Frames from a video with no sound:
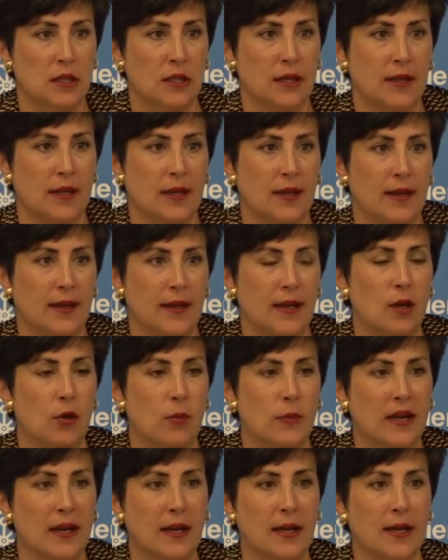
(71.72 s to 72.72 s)
Eh, el
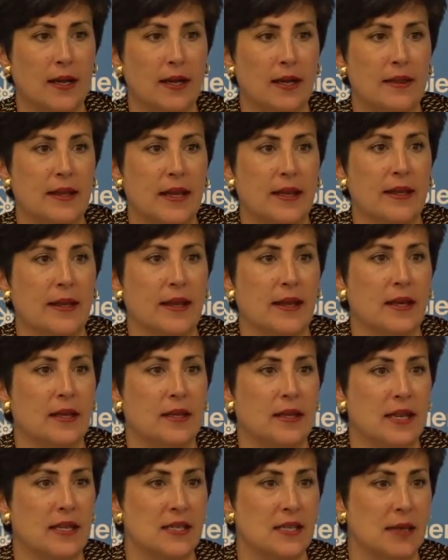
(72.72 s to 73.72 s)
homenaje de
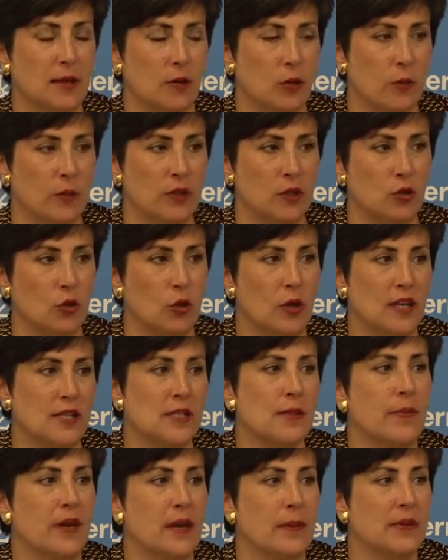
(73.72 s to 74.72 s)
ayer ya se comentó la
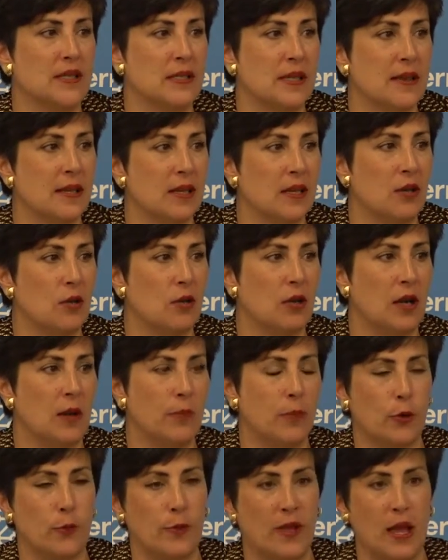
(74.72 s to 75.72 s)
semana pasada y creo que
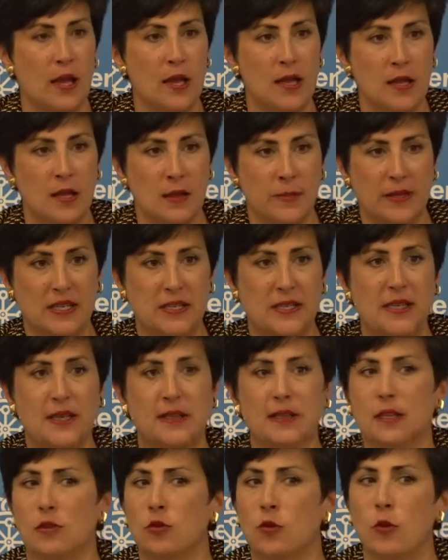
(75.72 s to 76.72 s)
la propia
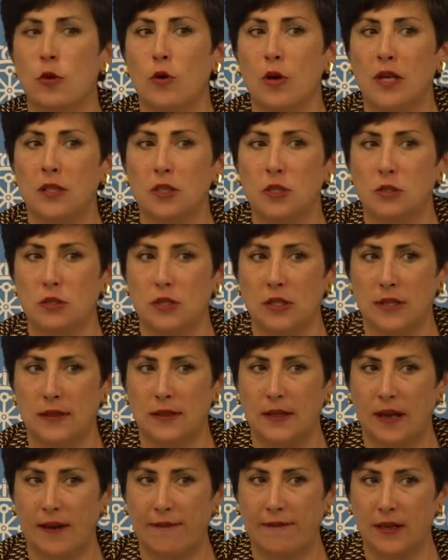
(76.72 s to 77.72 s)
presidenta tuvo ocasión de,
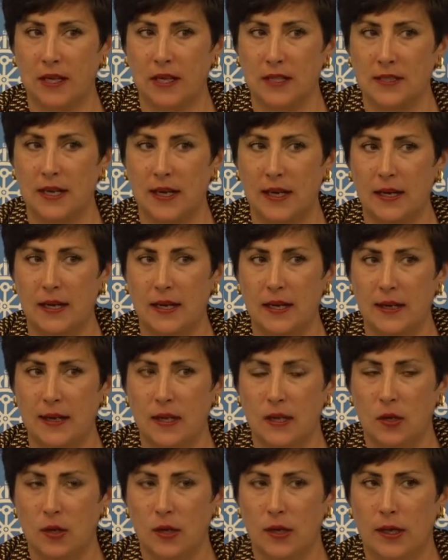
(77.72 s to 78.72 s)
referirse a él.
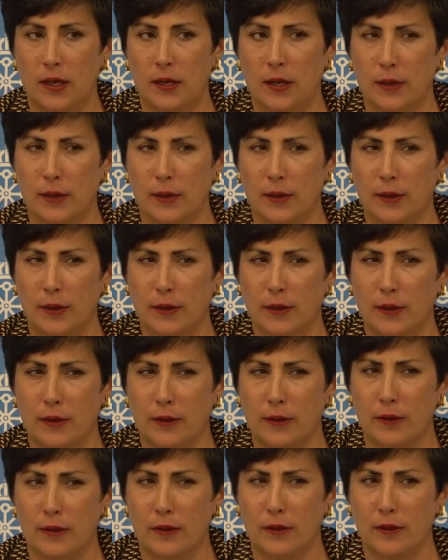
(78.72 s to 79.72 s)
Eh,
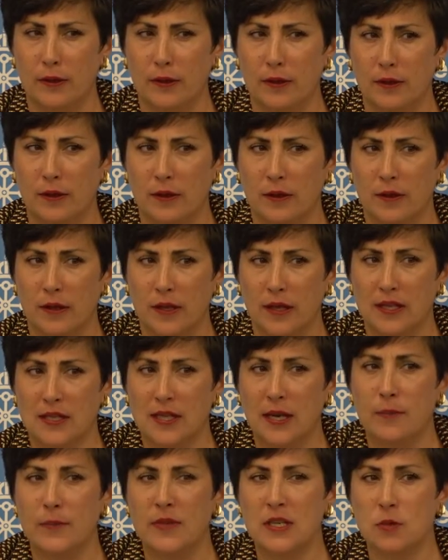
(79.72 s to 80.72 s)

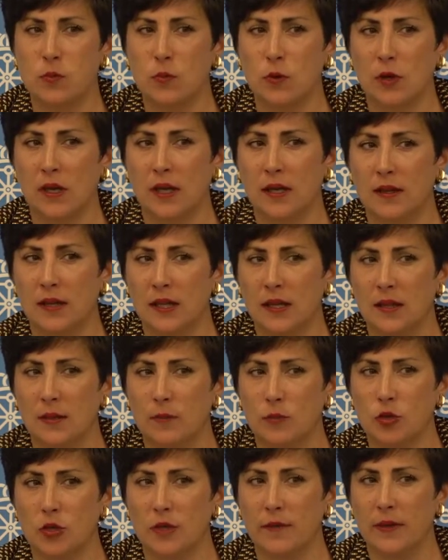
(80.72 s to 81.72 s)
es el mismo que
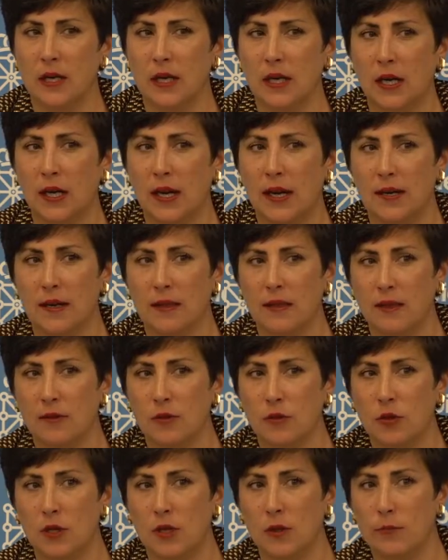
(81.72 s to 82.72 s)
entendemos se viene
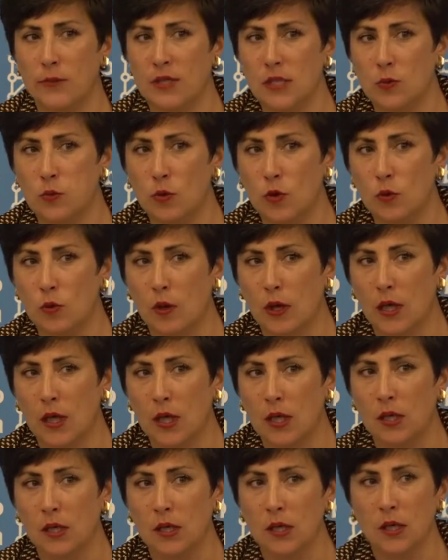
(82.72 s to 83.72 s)
realizando en el mismo lugar